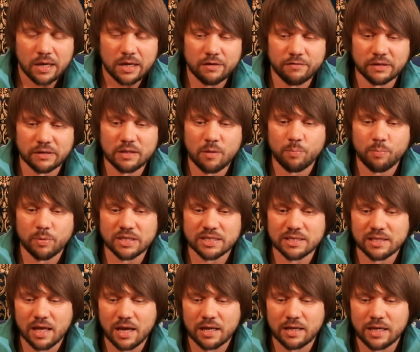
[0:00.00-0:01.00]
И в этом
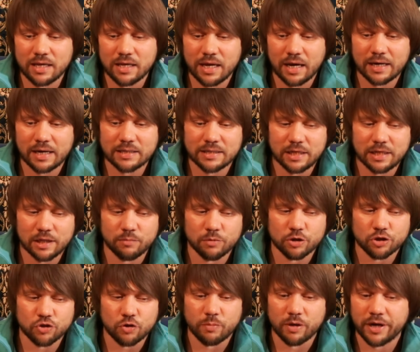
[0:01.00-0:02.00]
послании я хотел бы,
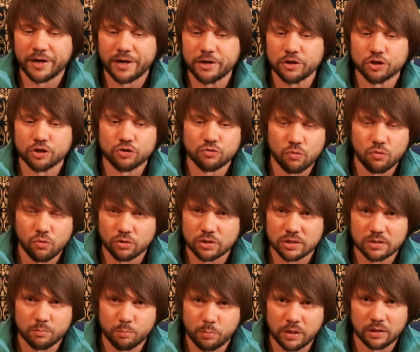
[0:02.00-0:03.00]
чтобы
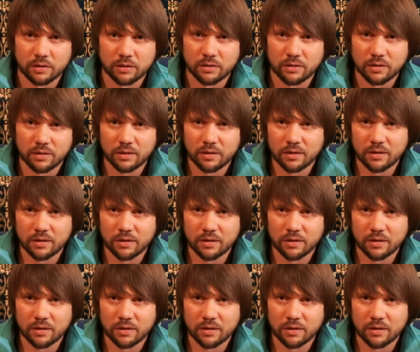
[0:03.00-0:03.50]
Христос был